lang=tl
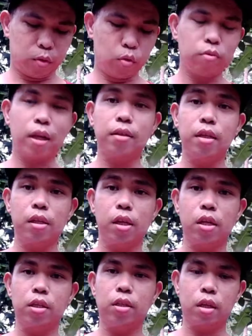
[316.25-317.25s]
contact
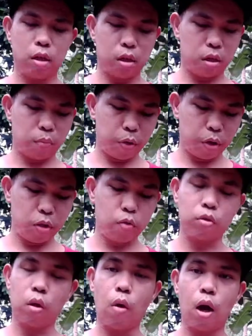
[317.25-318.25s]
details na pwede
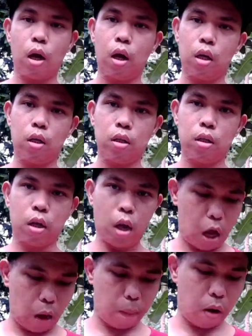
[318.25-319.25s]
nyong tawagan
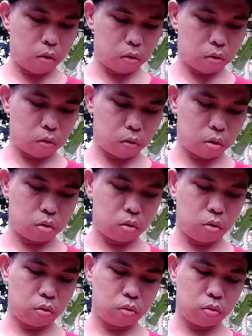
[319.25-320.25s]
about kung gusto
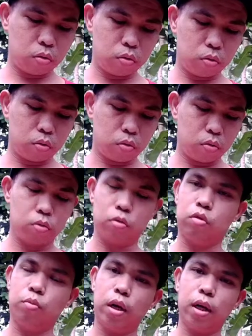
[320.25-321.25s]
nyong
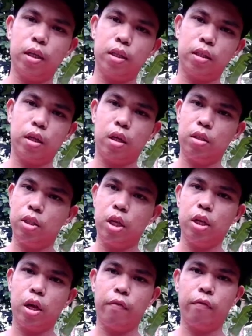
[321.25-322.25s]
sumakay sa
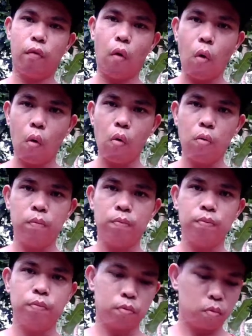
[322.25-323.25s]
JFO
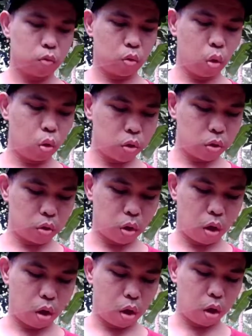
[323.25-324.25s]
tours.
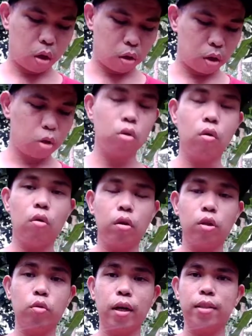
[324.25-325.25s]
Uh, ah, ito
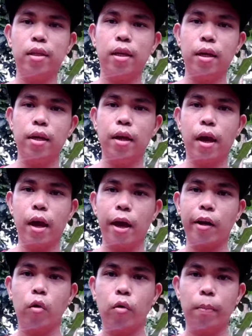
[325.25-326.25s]
ito guys ay
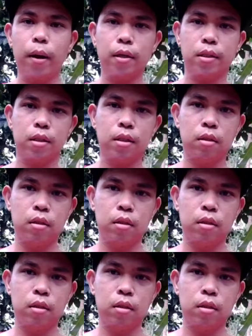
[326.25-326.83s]
aircon bus.